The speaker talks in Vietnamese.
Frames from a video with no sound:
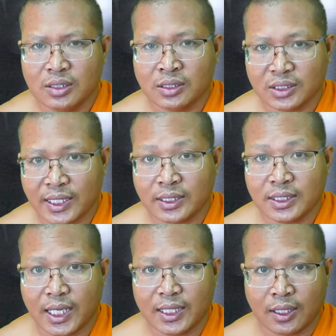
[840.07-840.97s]
nó sạch
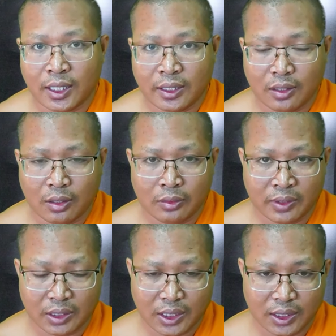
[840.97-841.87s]
chạ nâng ai đôi
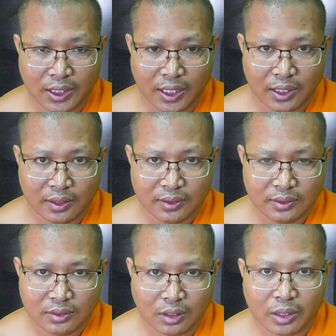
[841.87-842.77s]
thì nà
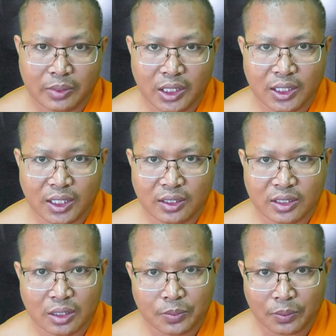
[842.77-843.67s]
ọt miền ấy
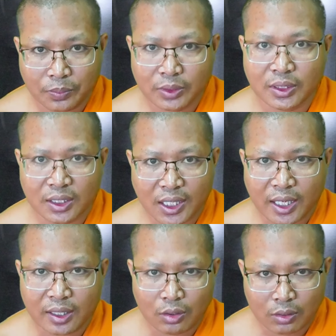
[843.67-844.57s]
trong bột từng
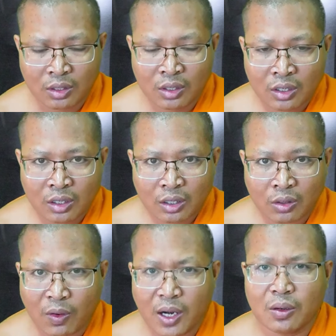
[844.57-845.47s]
lái luôn
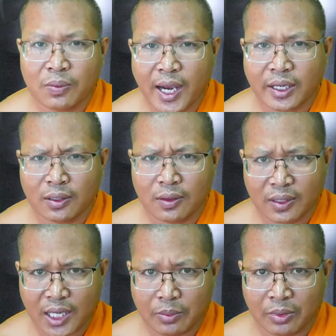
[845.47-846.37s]
khoai không
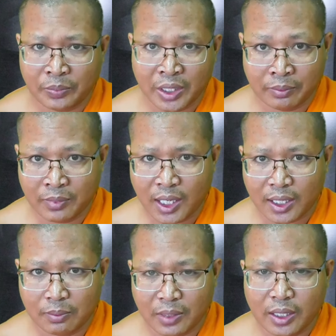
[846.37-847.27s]
cao bẩm pin ba
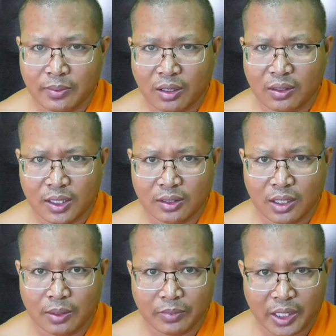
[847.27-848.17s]
ra mây máu nè
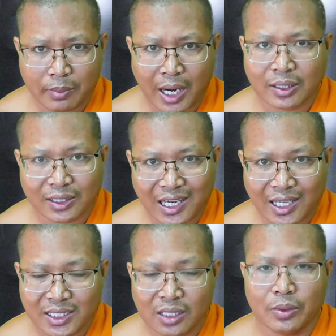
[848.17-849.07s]
đầm bay ban tra
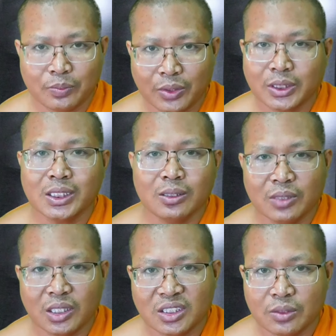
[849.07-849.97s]
chia bột nắng đầm
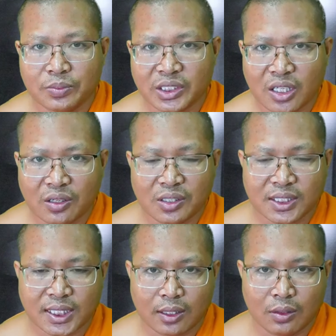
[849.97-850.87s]
bay chia phải doi đỏ
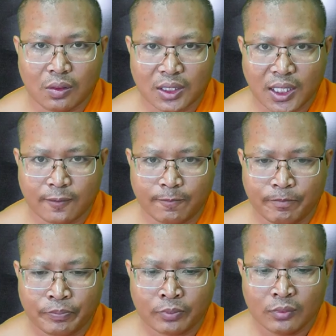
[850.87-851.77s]
sạt luôn nè
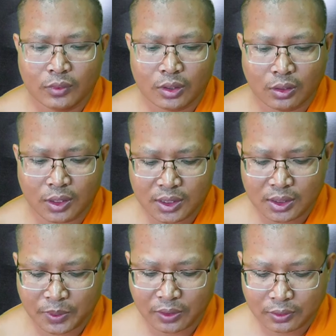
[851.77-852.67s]
toàn hết
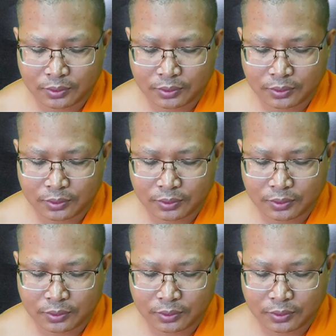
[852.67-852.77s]
bờ